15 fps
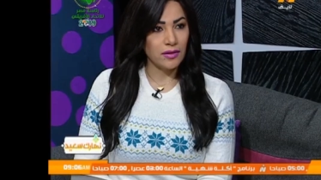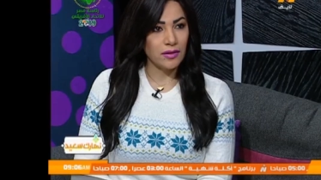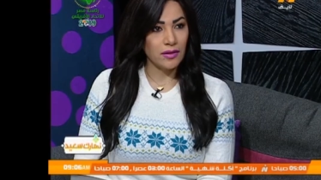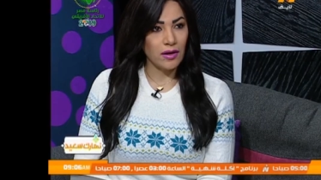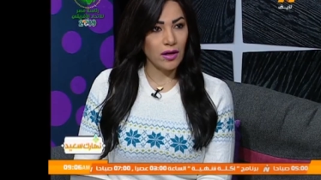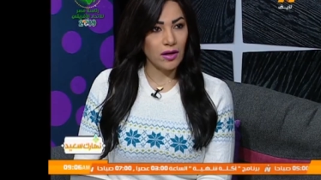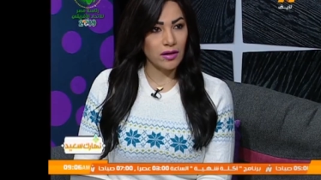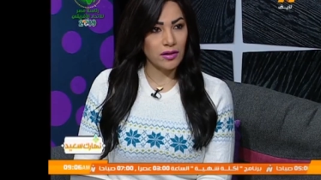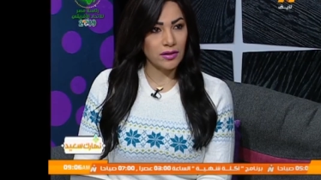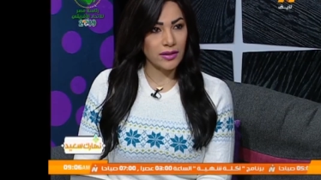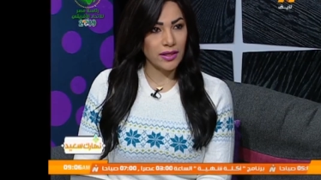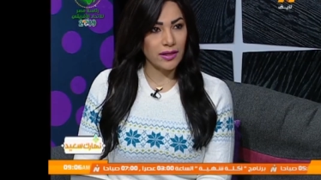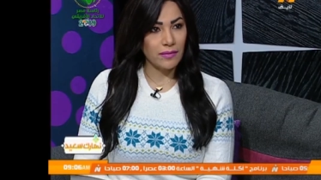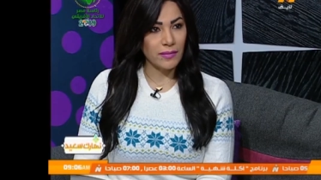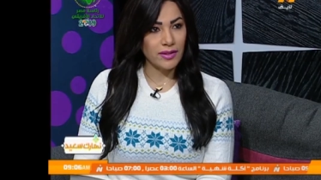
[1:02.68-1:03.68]
آه، القت
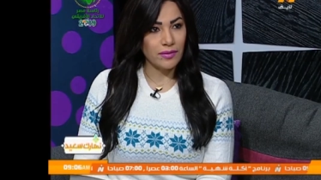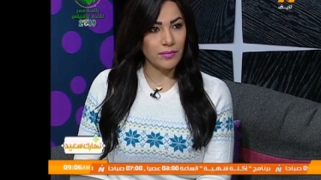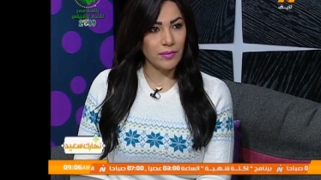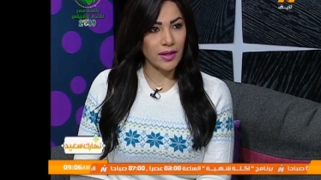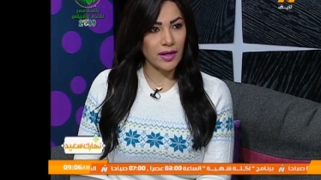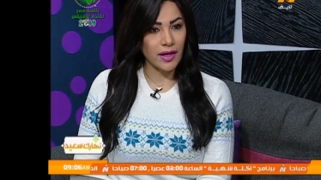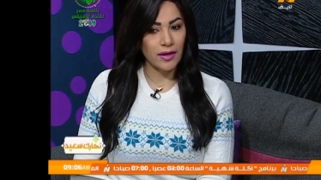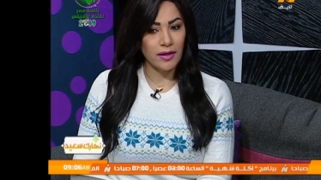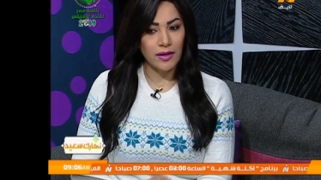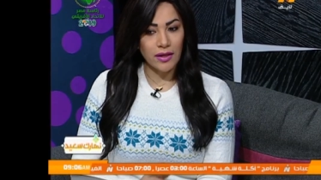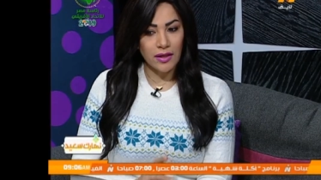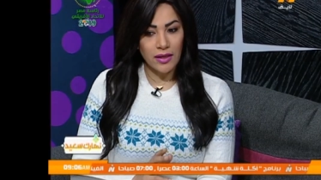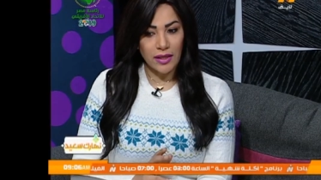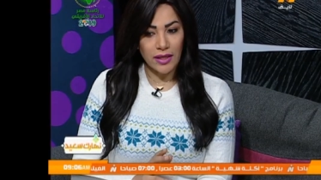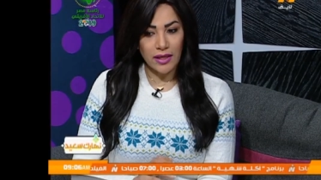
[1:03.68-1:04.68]
كلمات امبارح
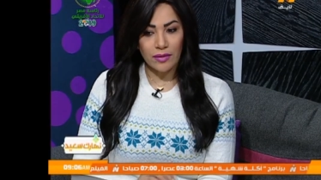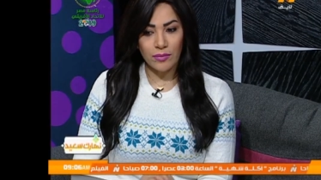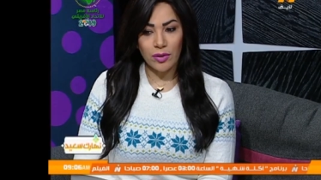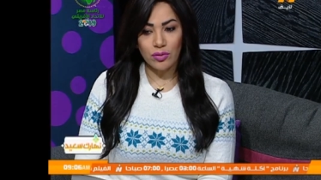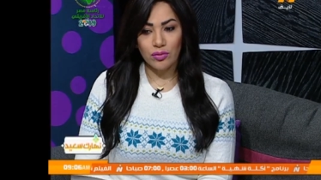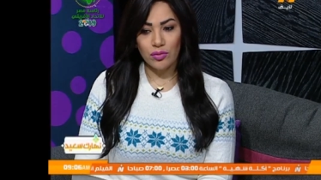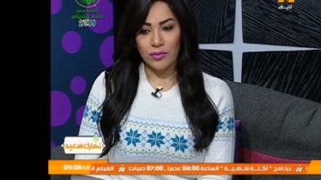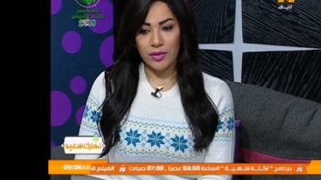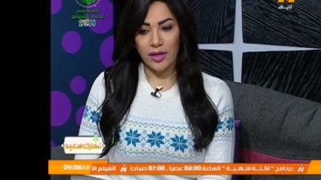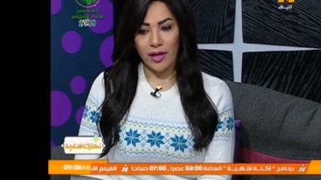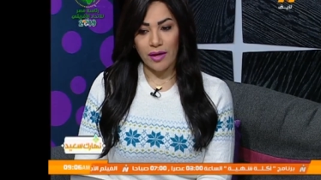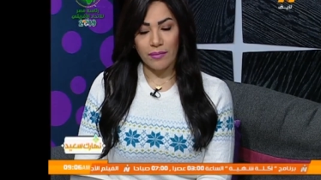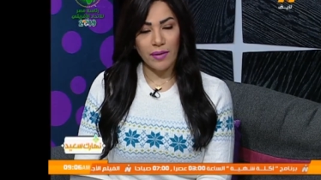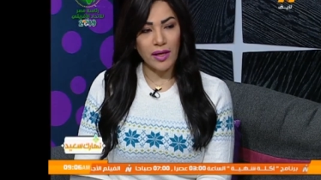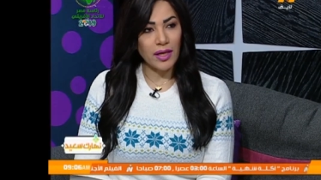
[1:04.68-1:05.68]
كان برضو من
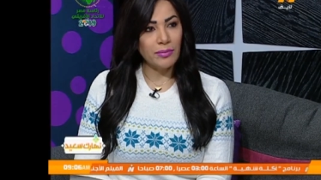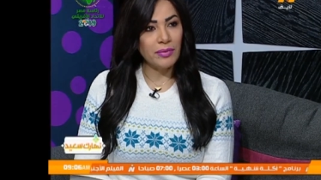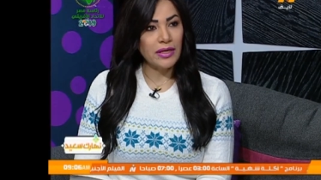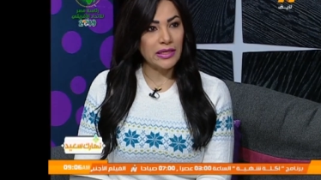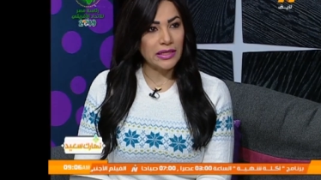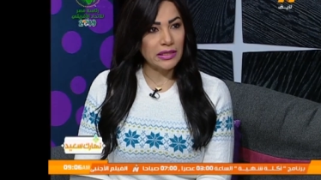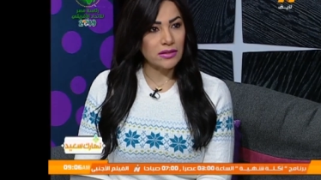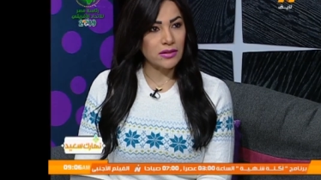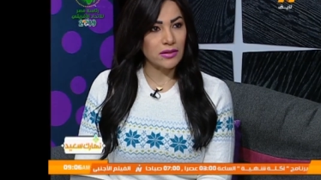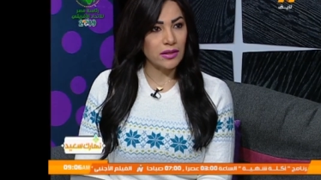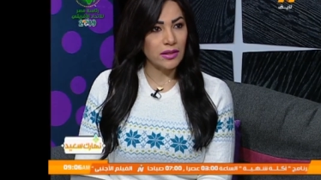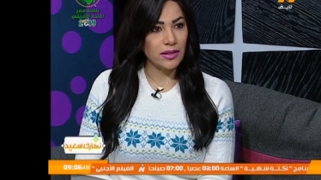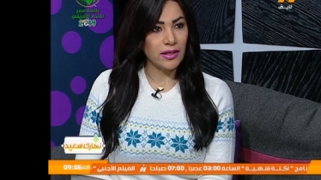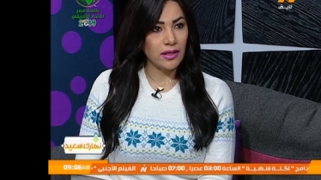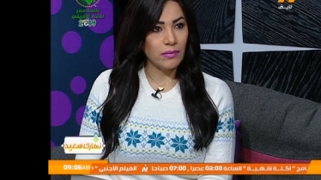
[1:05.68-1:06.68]
اهمها بيل جيتس
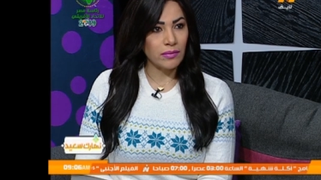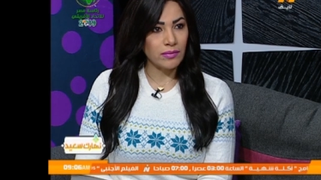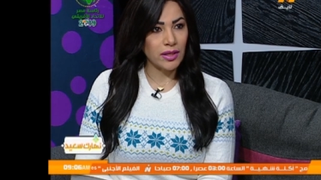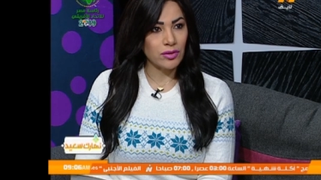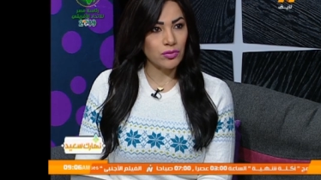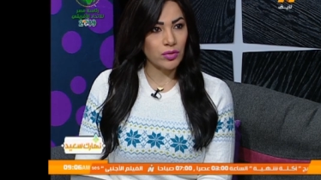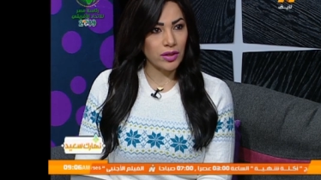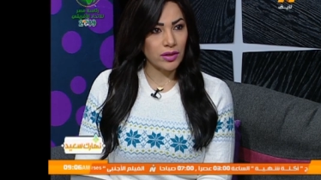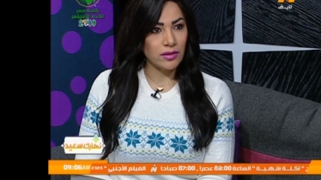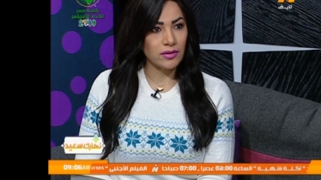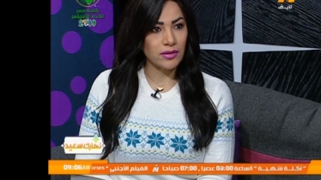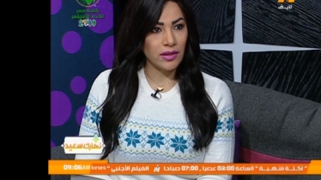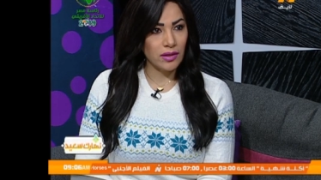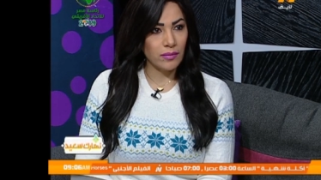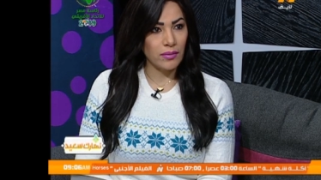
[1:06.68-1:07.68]
الكلمه بتاعته كانت تمام.
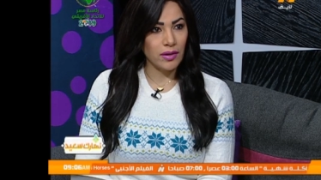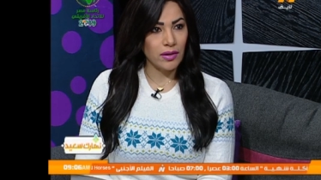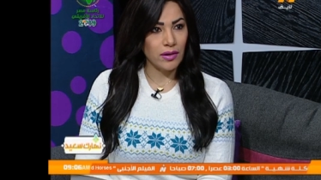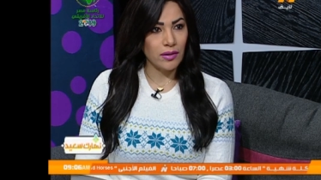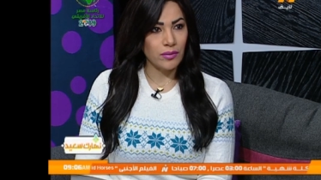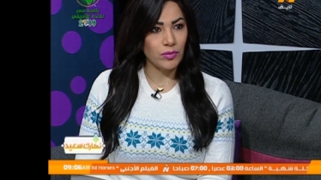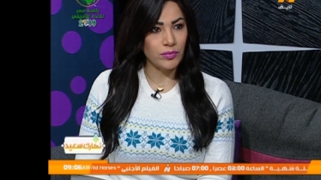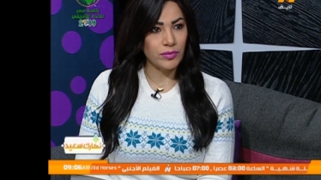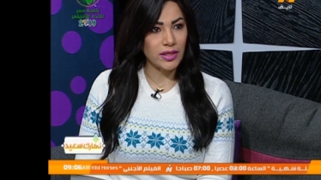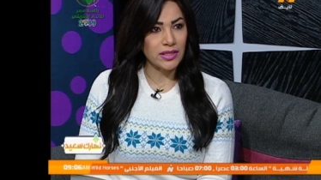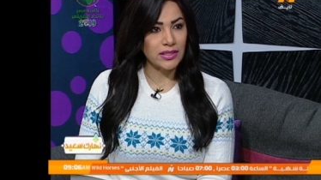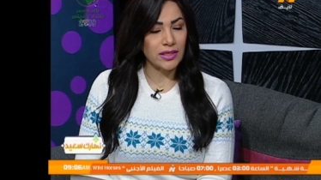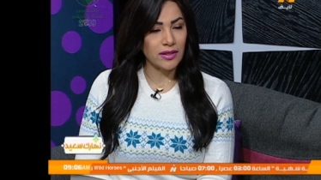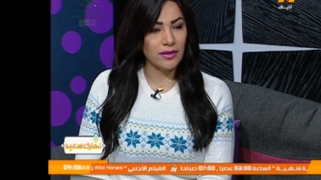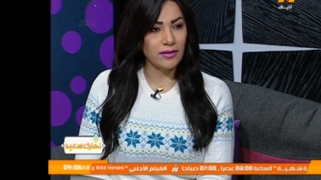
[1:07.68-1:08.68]
كلمه
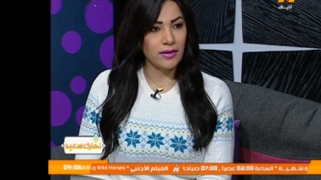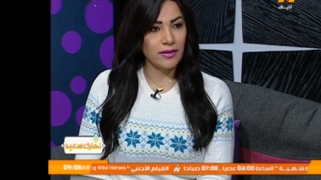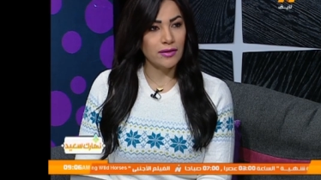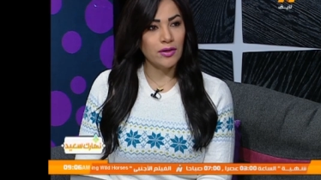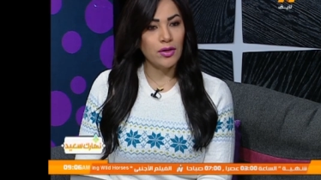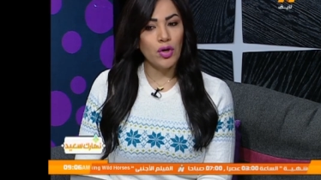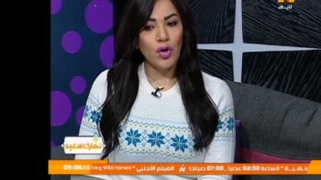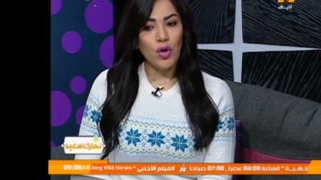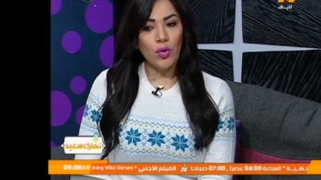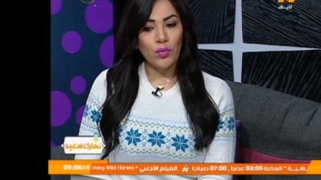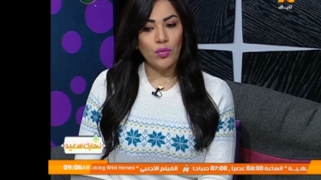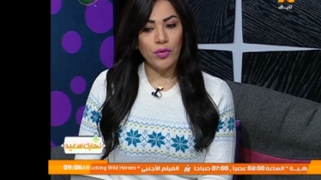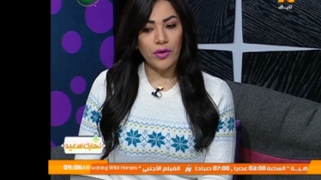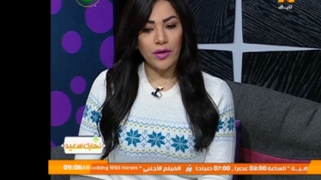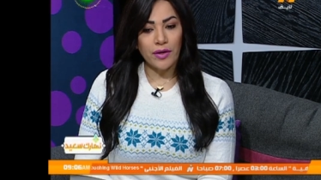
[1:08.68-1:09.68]
ممتازه جدا مم.
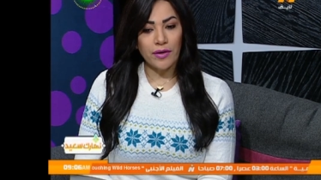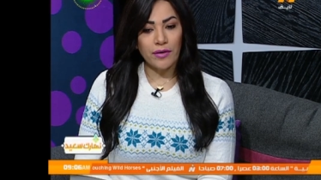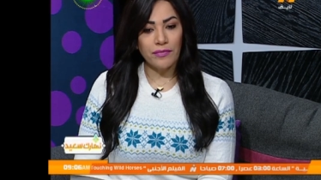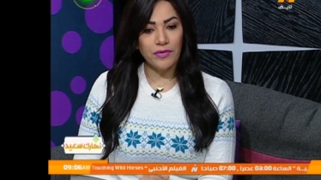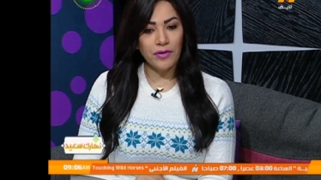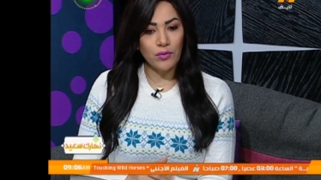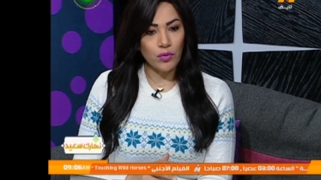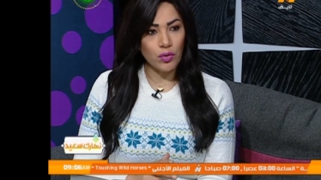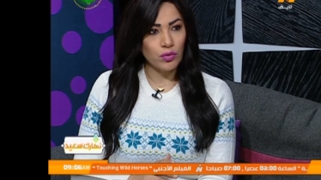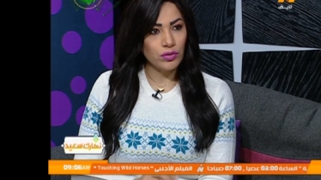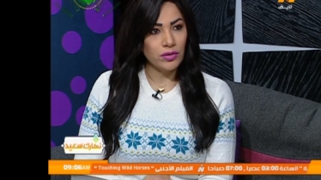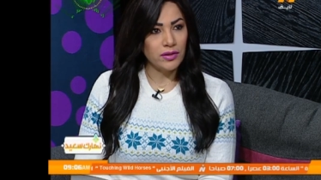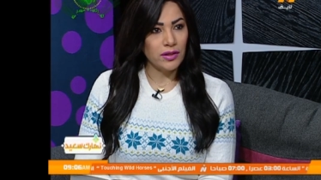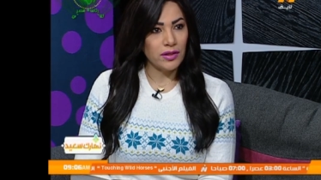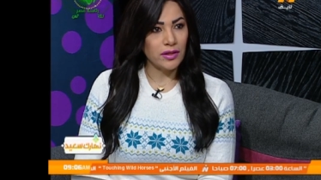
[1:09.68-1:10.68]
وفي
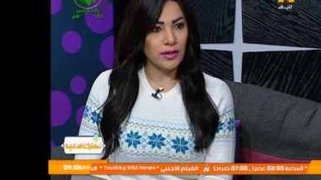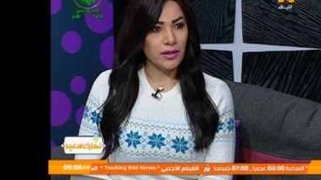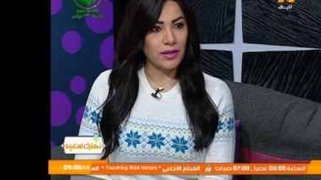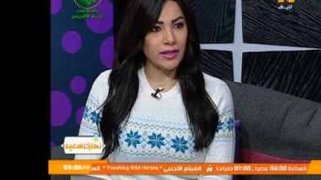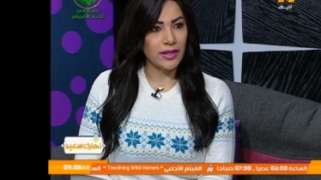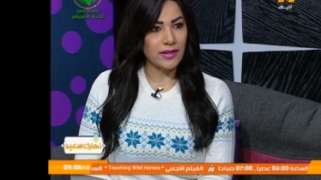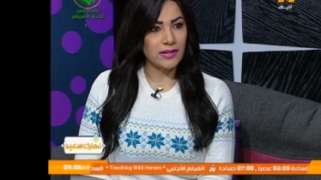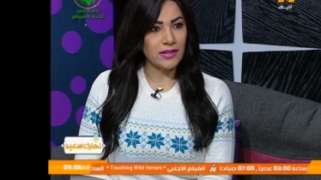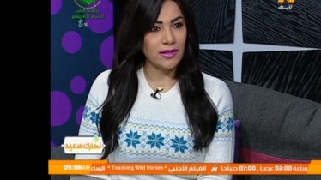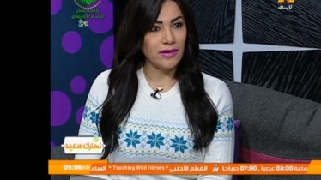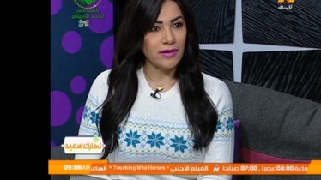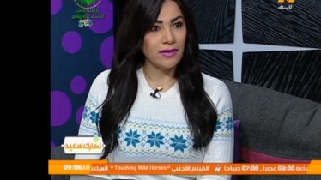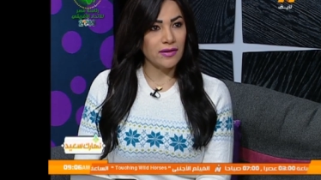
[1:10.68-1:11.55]
وعود كثيره